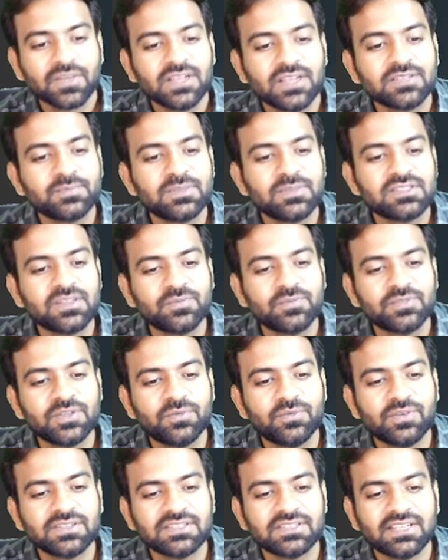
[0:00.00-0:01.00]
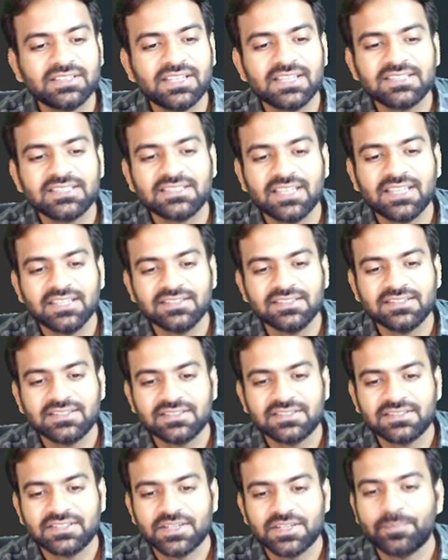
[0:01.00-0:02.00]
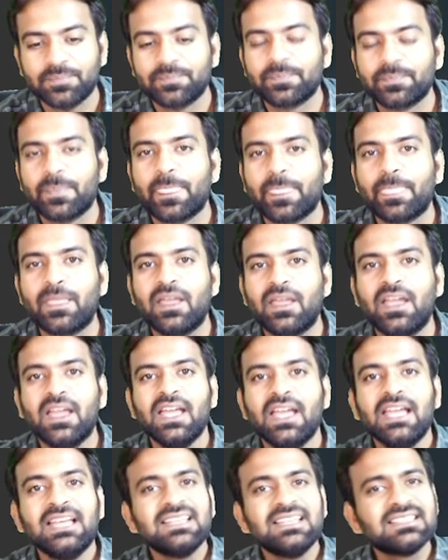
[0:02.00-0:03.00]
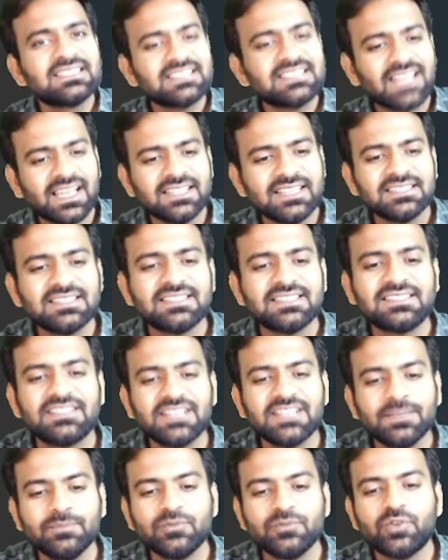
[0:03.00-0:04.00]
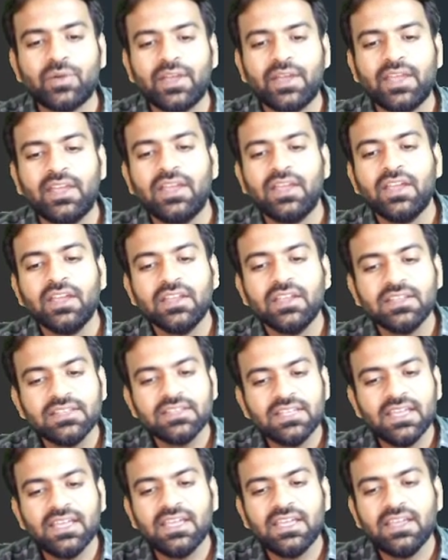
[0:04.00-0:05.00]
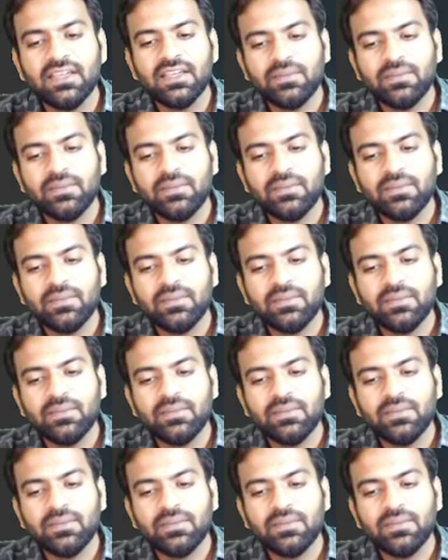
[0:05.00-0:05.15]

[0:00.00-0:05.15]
इसमें सबसे फर्स्ट आता है साइंस स्ट्रीम साइंस स्ट्रीम जो है ये